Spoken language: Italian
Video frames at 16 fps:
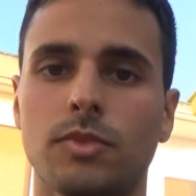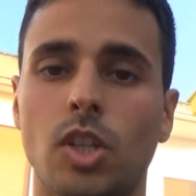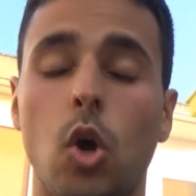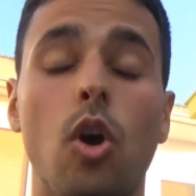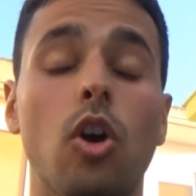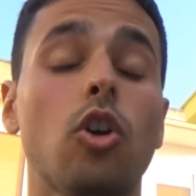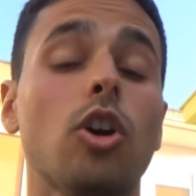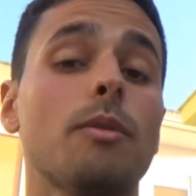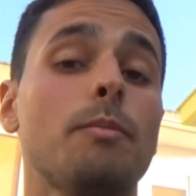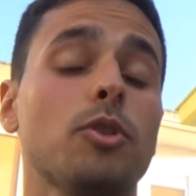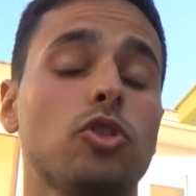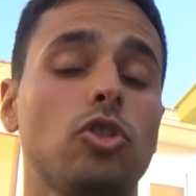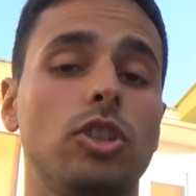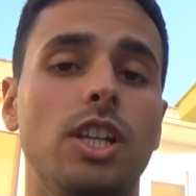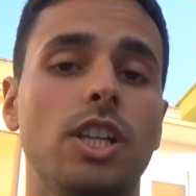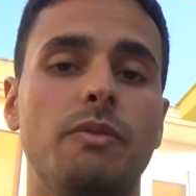O ancora
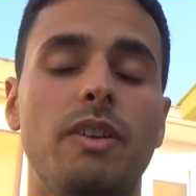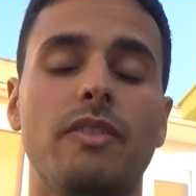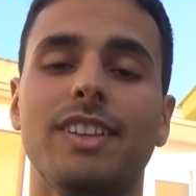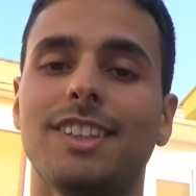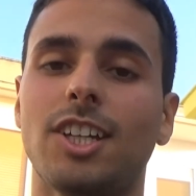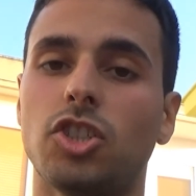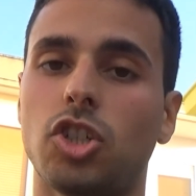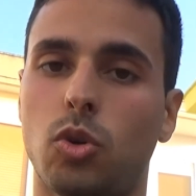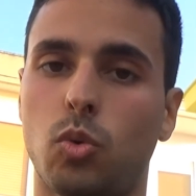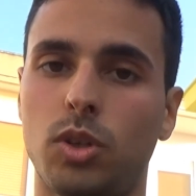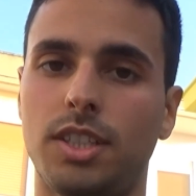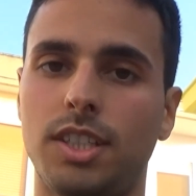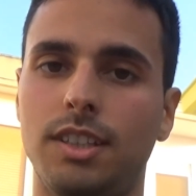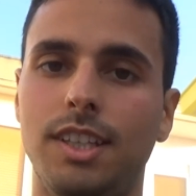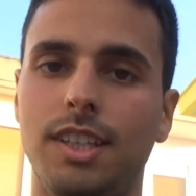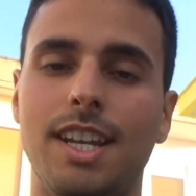posso dirvi i vantaggi
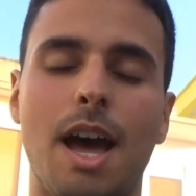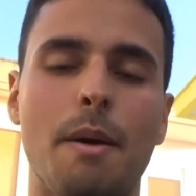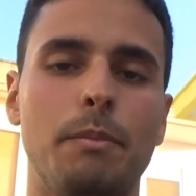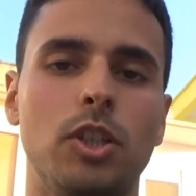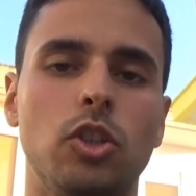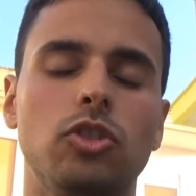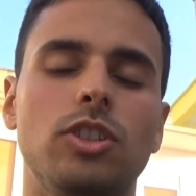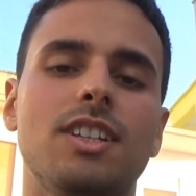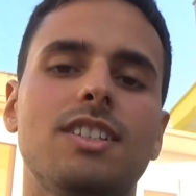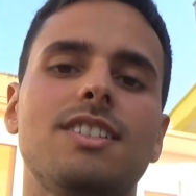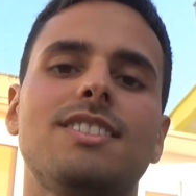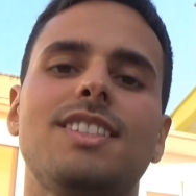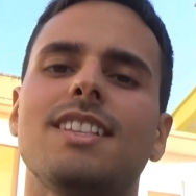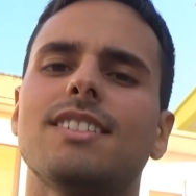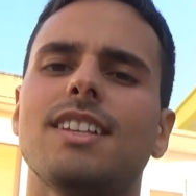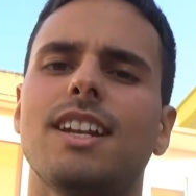acquisiti in ambito di
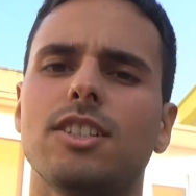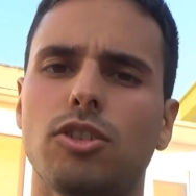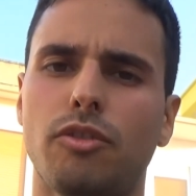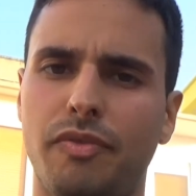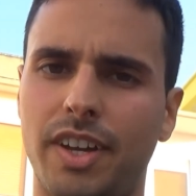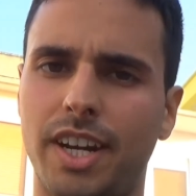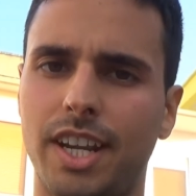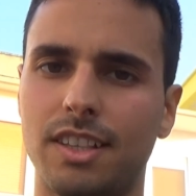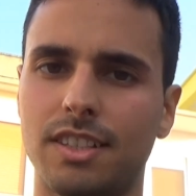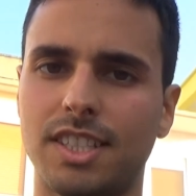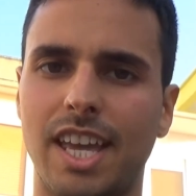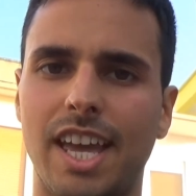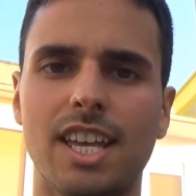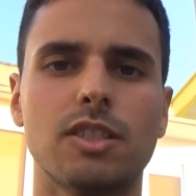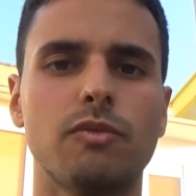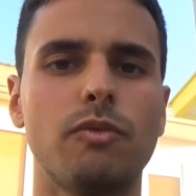resistenza alle
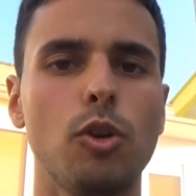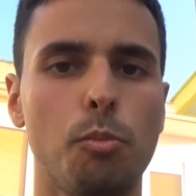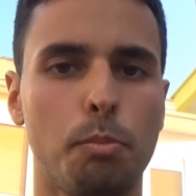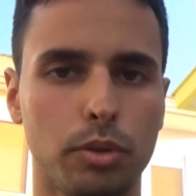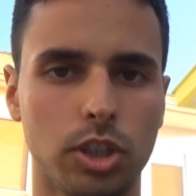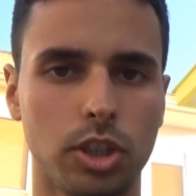sofferenze e sviluppo